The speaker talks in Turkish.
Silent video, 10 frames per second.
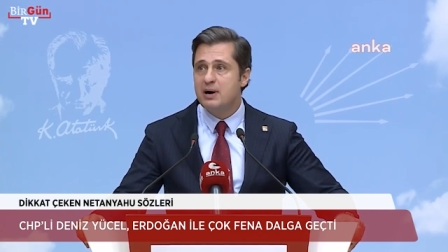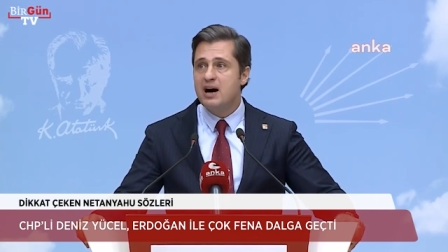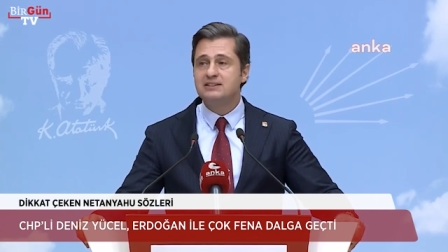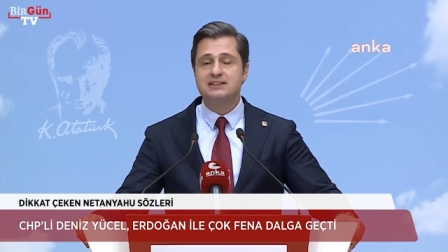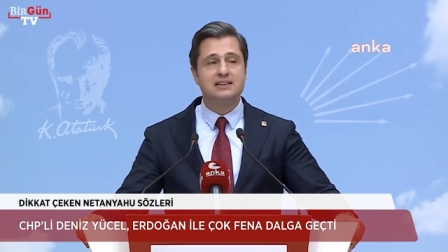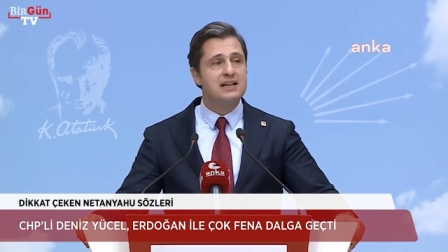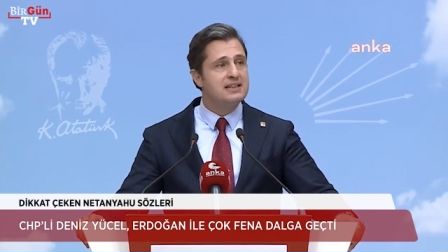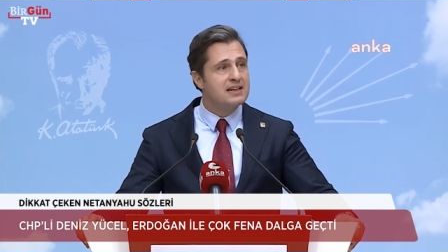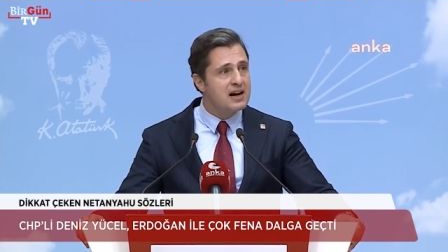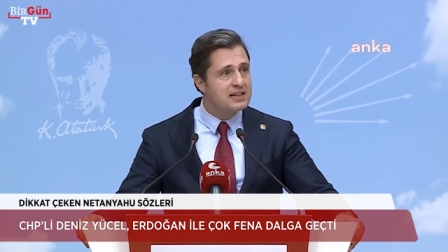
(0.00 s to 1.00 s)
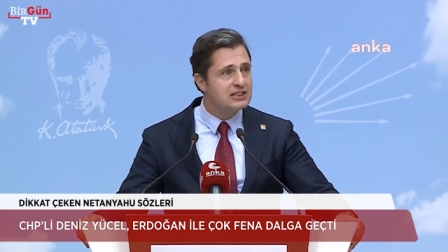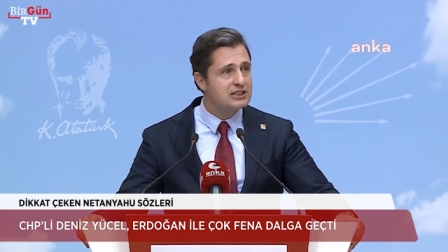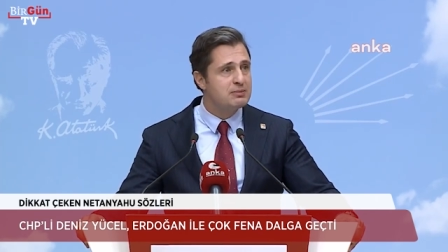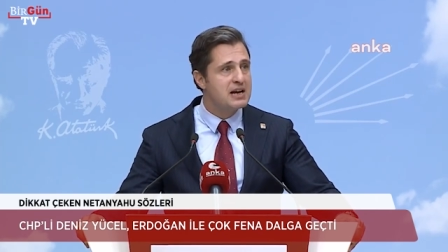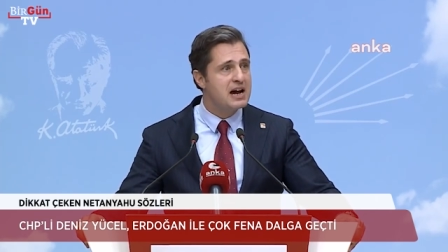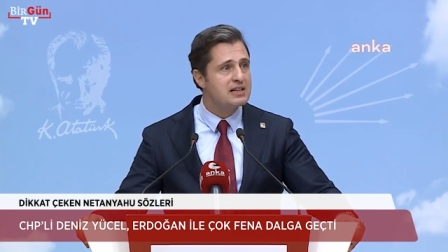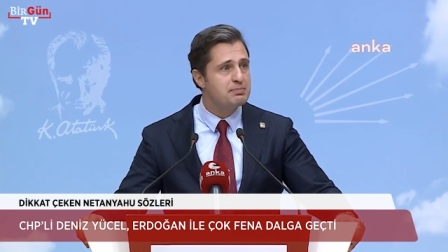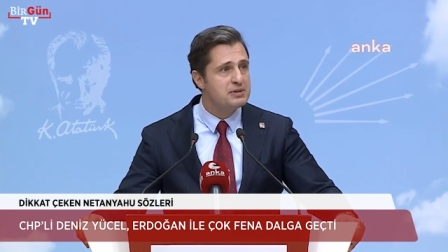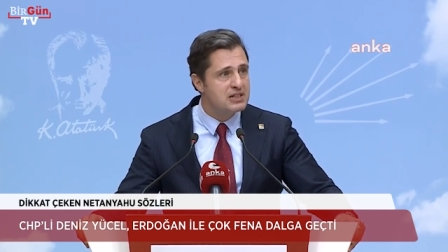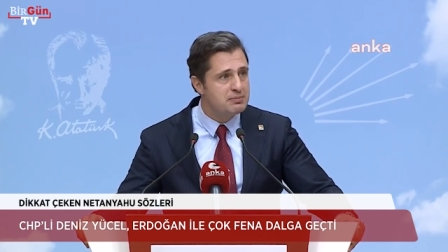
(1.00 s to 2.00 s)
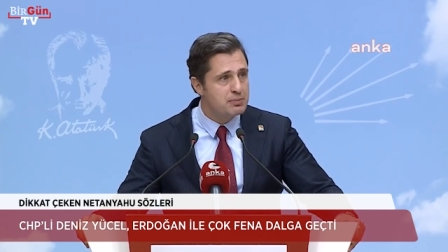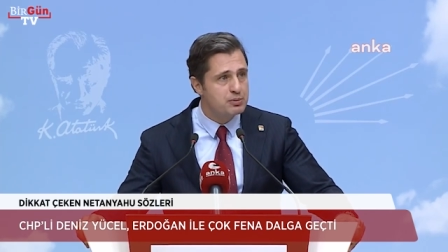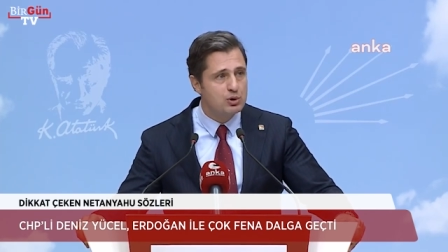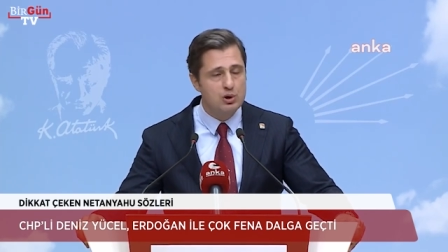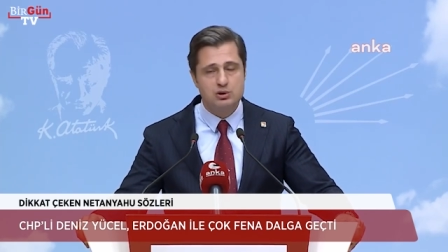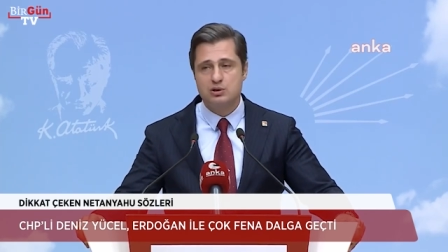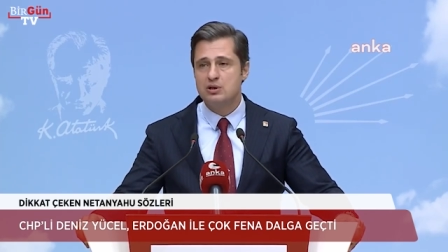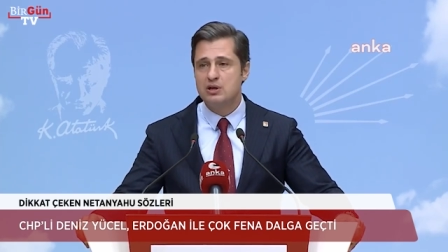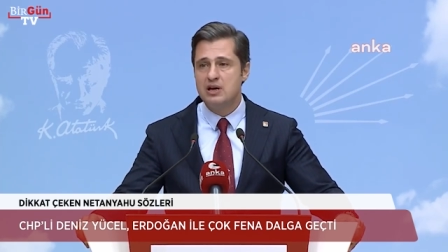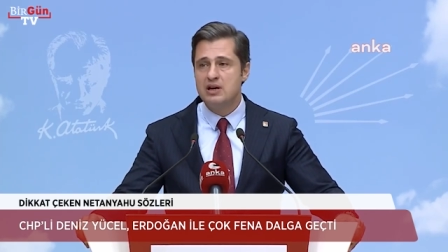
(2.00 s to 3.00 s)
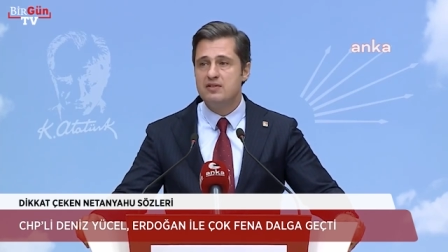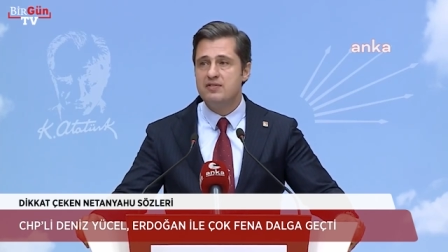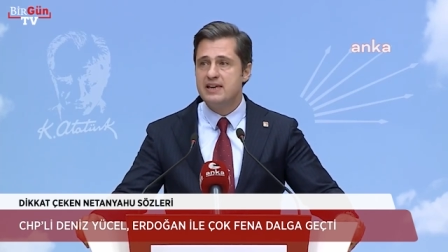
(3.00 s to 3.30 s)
bazı radikal kesimlerde prim yapıyor ve